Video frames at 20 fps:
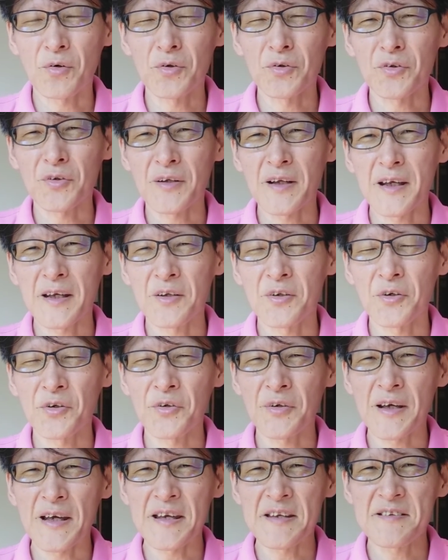今度ね、いろい
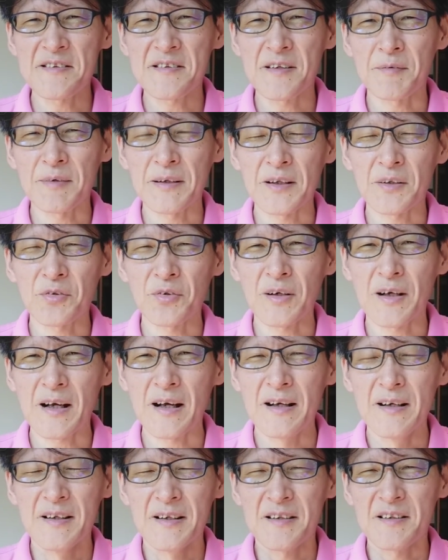ろ H 様だと
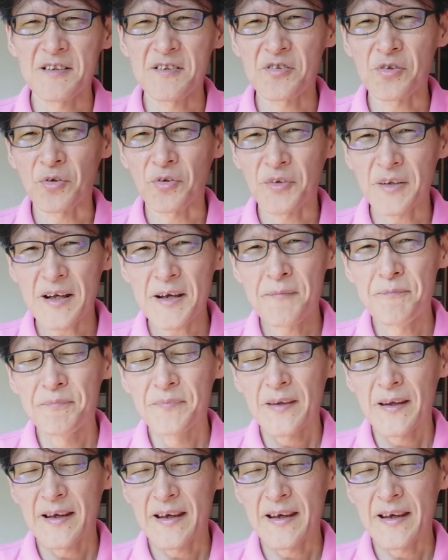か、次女のね、